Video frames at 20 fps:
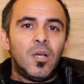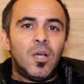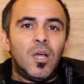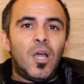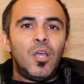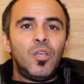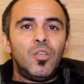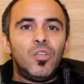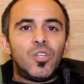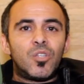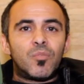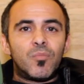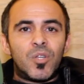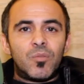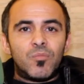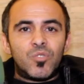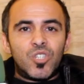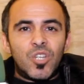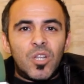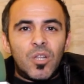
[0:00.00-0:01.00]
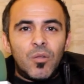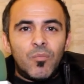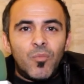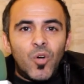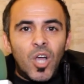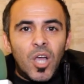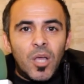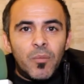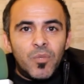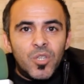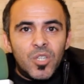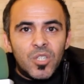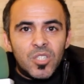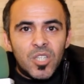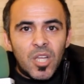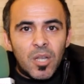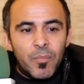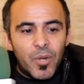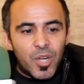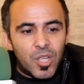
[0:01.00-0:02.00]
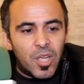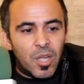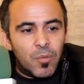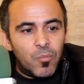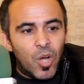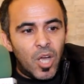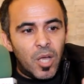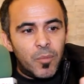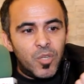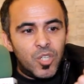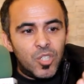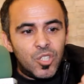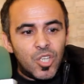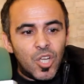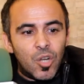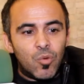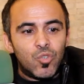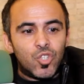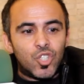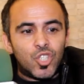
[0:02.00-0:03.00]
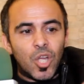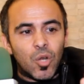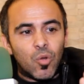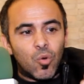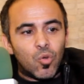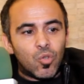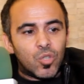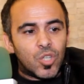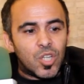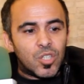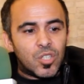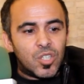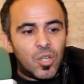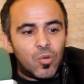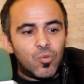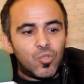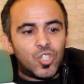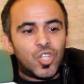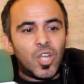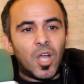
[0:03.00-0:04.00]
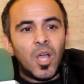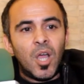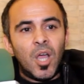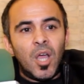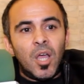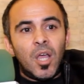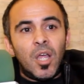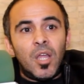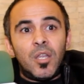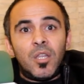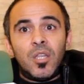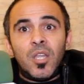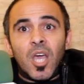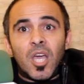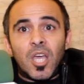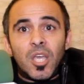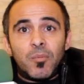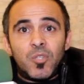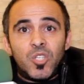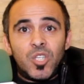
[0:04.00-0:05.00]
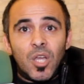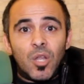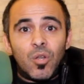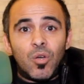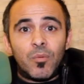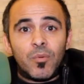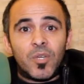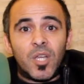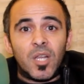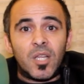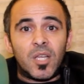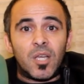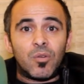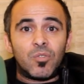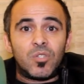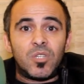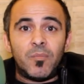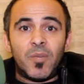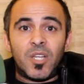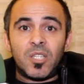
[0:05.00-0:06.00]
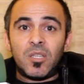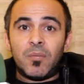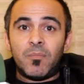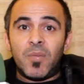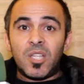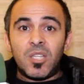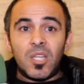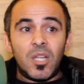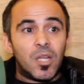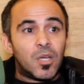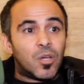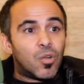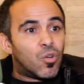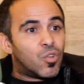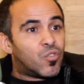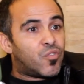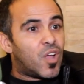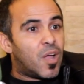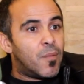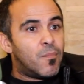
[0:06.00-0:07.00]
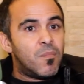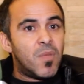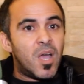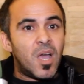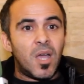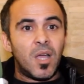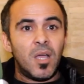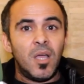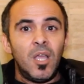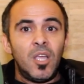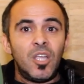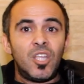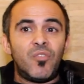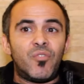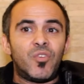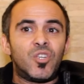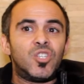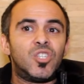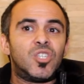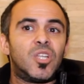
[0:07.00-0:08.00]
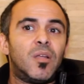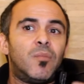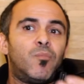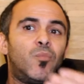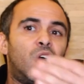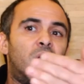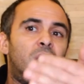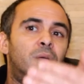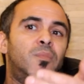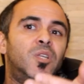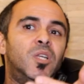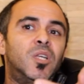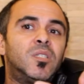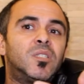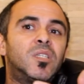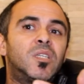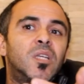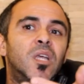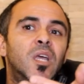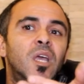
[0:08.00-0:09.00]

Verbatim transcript: عييت ما نمشي للمحامين ديال بركه المحامين ديال وجده القضاة ديال وجده الناقب ديالهم قال لك اودي ما عندي ما ندير لك روح تفاهم معاه كيفاش انت محامي عندك